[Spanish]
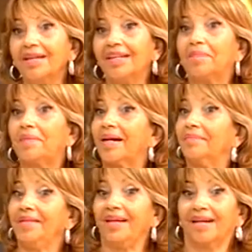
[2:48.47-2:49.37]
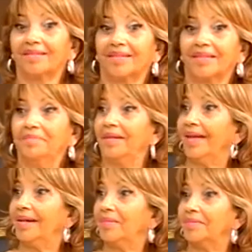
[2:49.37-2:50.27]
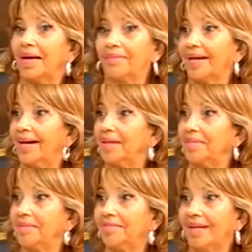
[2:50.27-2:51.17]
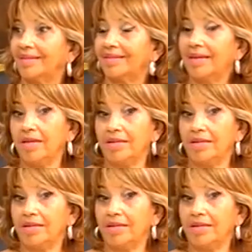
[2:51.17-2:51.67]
era para mí algo que me deslumbraba cada vez más.